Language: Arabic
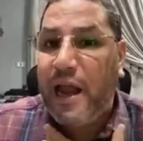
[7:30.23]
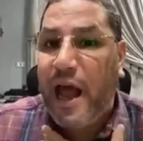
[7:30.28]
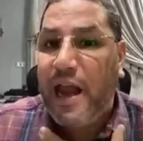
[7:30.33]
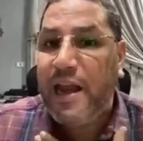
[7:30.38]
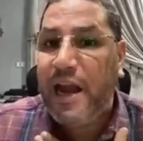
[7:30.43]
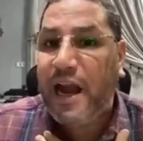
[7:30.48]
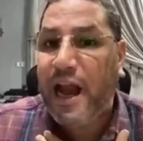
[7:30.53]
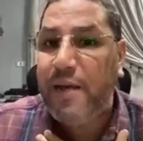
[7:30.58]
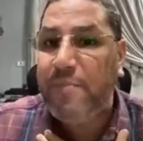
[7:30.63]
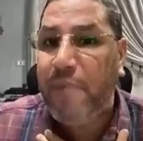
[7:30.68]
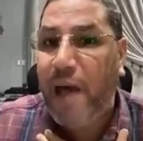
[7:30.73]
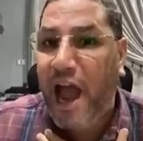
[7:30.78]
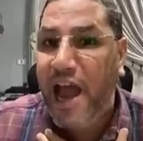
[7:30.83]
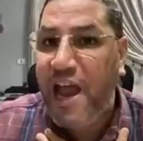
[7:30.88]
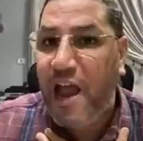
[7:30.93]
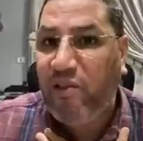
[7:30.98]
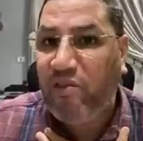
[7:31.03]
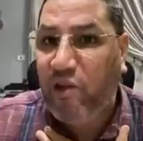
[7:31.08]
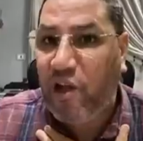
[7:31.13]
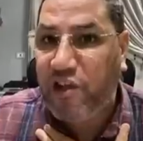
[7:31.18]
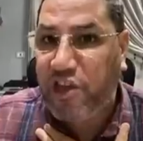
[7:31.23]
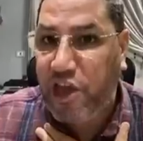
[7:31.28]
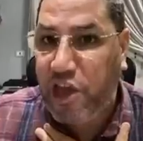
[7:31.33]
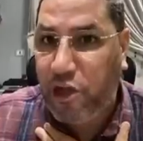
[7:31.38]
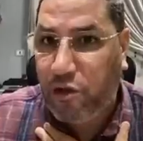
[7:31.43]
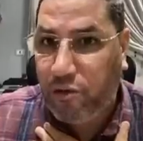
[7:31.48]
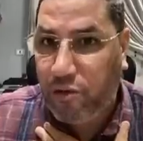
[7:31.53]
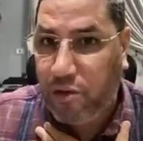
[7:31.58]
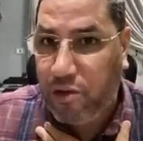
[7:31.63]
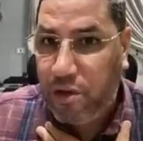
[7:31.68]
انا كان معايا
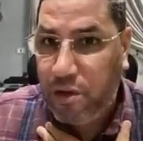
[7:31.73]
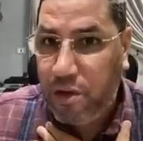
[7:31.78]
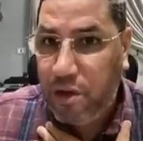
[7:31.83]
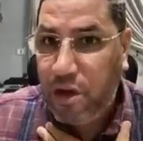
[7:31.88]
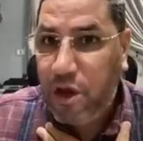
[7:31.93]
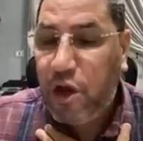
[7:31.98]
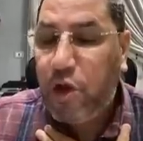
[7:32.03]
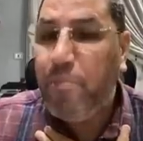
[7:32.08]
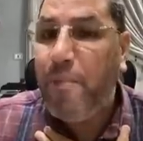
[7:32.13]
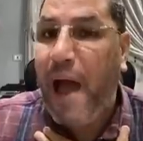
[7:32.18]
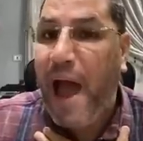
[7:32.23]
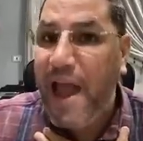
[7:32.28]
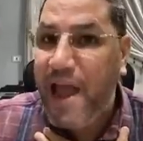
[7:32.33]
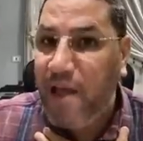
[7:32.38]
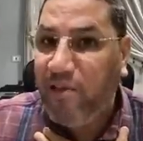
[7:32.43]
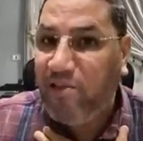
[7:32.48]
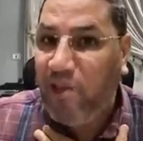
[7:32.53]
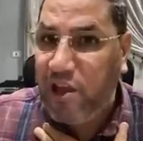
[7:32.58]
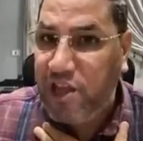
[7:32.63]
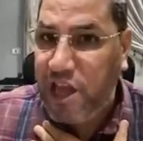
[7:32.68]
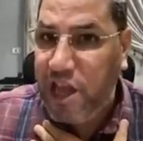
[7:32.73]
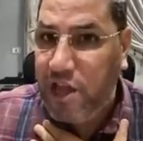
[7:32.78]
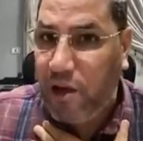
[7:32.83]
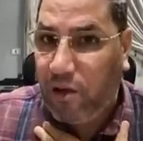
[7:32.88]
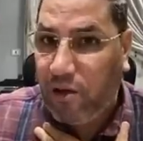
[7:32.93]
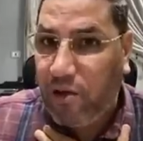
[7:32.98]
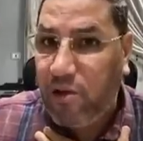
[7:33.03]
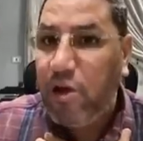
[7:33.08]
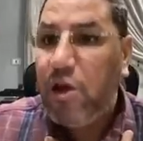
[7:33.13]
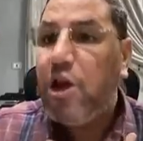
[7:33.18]
صديق معايا
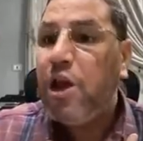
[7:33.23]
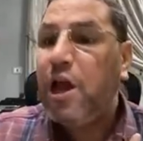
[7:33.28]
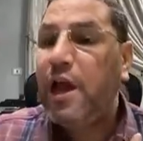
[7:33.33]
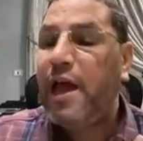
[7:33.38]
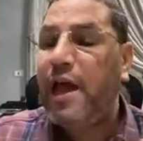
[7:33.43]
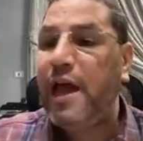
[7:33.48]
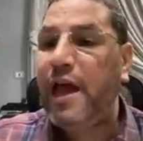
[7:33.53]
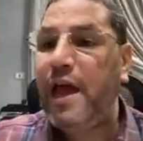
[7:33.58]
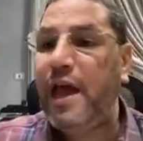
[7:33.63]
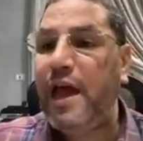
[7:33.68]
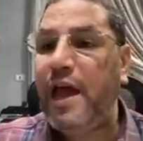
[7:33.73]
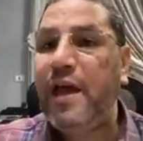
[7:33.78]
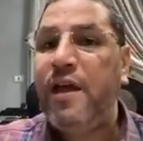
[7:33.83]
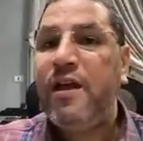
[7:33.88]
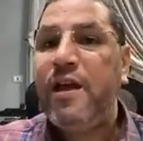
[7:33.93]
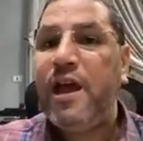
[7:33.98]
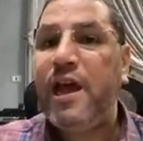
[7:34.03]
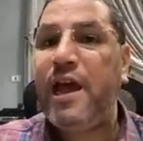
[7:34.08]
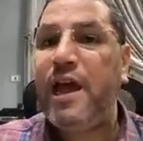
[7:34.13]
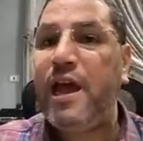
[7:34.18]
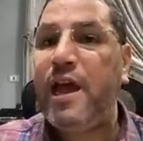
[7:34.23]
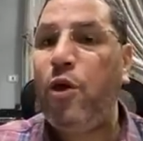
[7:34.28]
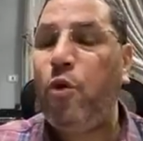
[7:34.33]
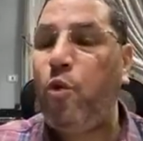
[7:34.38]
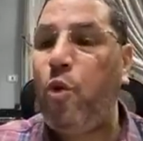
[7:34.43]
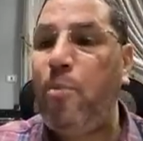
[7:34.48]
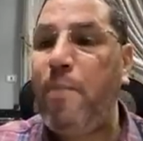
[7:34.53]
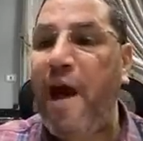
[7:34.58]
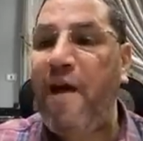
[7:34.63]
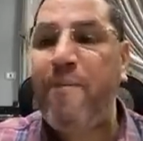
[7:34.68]
صديق آه,
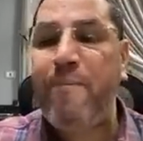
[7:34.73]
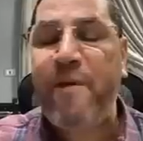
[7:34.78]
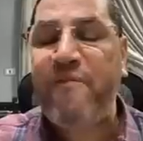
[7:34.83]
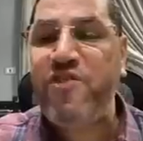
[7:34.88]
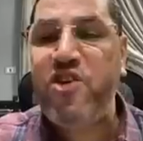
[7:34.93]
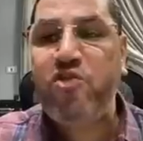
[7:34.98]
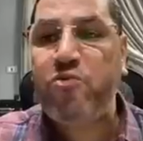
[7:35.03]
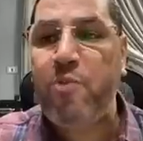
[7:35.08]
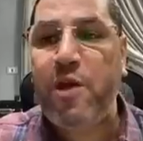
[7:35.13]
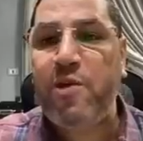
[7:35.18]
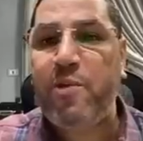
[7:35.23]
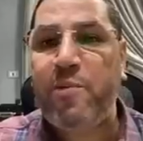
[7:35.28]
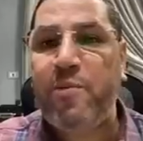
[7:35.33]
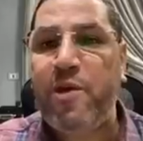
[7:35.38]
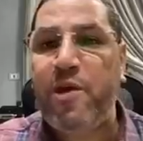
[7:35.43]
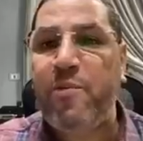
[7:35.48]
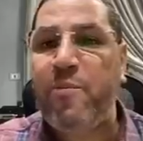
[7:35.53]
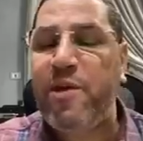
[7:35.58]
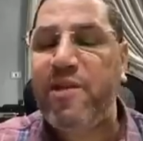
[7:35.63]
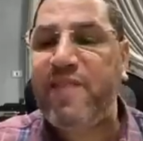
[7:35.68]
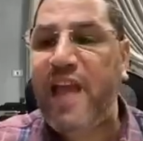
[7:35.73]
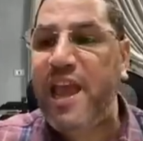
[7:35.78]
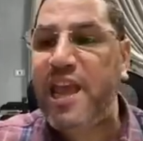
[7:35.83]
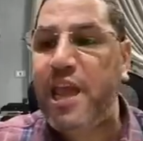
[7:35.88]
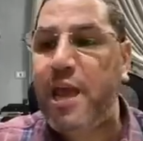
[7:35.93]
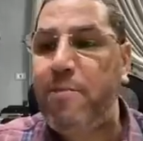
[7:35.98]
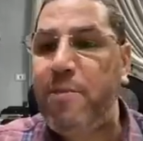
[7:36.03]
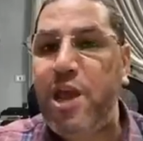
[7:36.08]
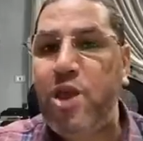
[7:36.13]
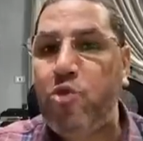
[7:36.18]
آه، وما فيش
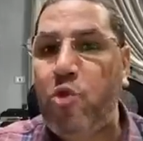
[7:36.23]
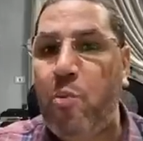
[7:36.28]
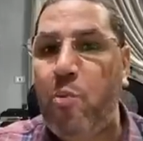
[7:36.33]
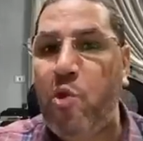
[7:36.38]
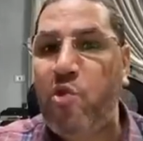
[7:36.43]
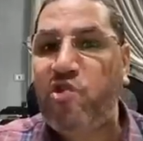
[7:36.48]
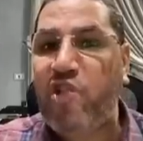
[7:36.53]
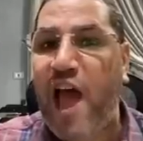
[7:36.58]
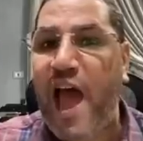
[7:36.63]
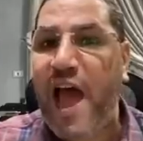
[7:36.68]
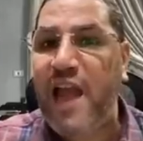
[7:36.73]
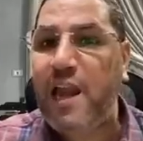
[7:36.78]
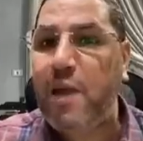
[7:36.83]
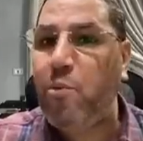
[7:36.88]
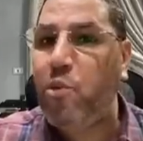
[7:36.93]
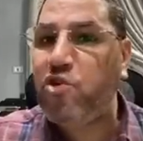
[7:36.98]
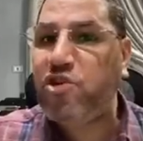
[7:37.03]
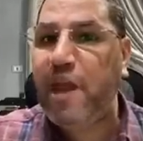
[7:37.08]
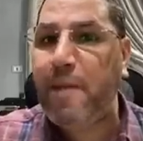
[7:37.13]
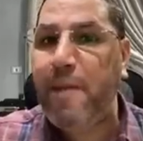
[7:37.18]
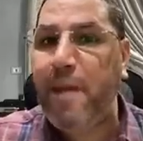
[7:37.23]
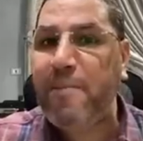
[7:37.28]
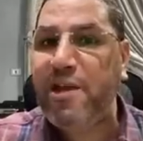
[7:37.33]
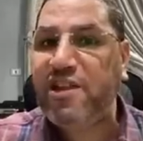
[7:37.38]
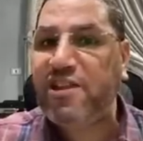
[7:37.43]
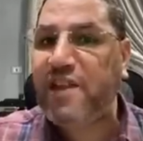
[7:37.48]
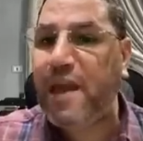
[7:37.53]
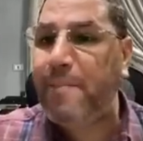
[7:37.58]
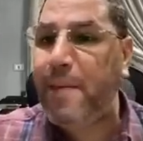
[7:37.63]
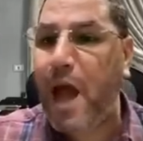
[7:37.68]
زي ميدو مسالم
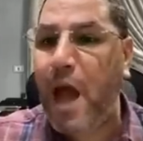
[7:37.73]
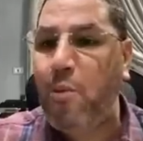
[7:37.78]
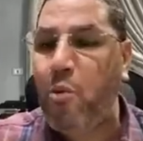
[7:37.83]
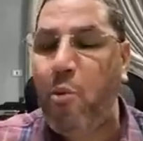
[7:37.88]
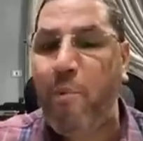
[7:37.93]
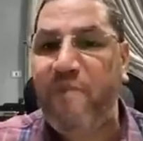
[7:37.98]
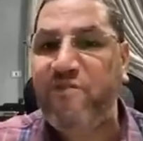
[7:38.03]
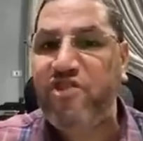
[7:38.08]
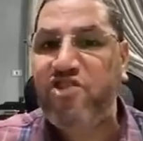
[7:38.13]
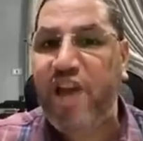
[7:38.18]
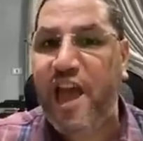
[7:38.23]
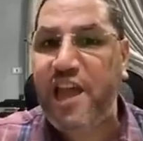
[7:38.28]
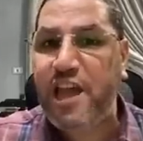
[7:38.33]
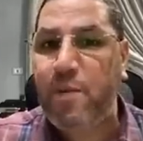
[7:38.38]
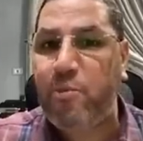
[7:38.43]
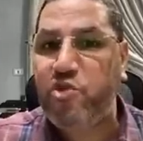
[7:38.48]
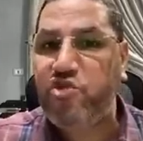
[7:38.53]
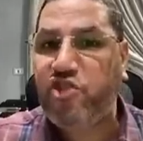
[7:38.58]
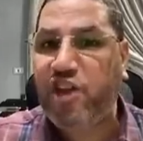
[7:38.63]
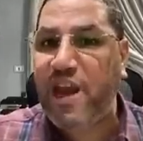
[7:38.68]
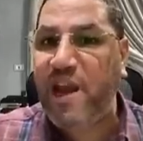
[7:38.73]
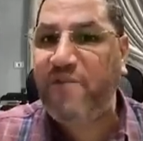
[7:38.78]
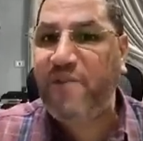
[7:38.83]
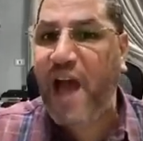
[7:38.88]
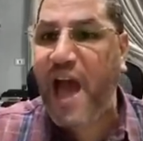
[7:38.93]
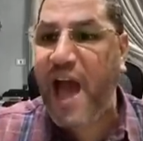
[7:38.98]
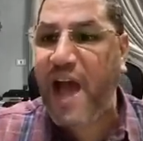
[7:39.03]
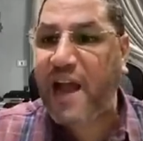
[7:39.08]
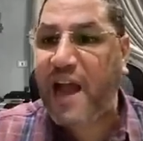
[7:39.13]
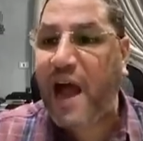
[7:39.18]
وتمام التمام وما فيش اي
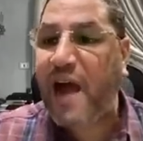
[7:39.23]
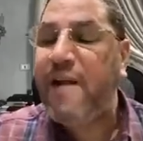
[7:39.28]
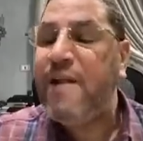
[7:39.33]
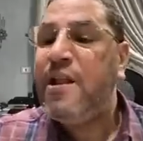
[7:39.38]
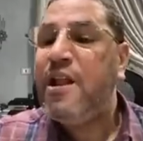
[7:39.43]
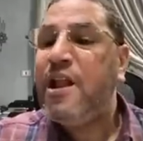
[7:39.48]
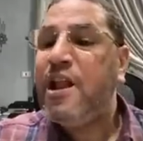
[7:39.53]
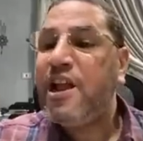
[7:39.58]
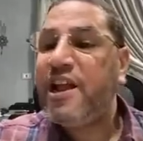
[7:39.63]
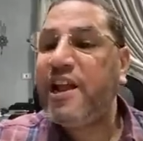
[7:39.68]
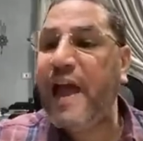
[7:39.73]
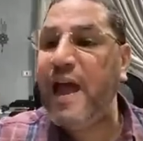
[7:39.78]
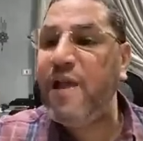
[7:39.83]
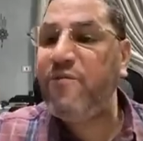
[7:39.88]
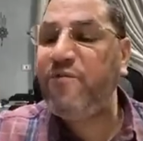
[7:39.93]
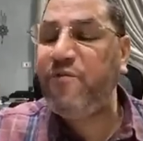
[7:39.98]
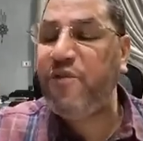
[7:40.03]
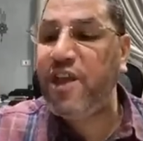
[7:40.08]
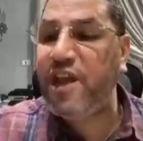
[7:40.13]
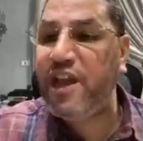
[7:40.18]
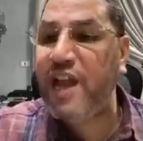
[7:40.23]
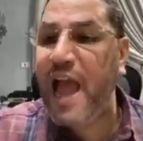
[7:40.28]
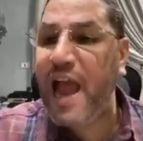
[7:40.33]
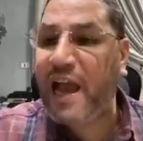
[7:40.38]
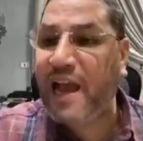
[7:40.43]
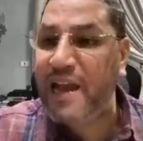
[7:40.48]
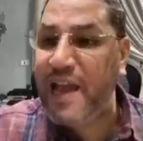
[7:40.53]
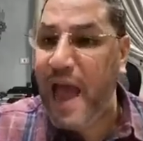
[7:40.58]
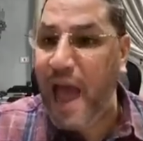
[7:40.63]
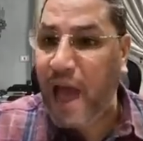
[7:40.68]
مشكله في حاجه كان في
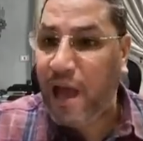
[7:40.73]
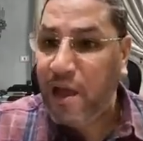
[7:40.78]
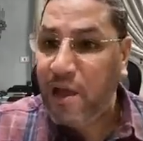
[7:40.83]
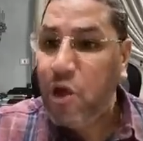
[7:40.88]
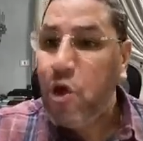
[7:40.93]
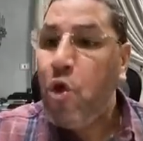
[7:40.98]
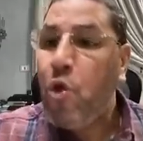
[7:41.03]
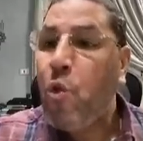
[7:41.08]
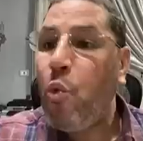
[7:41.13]
لجنه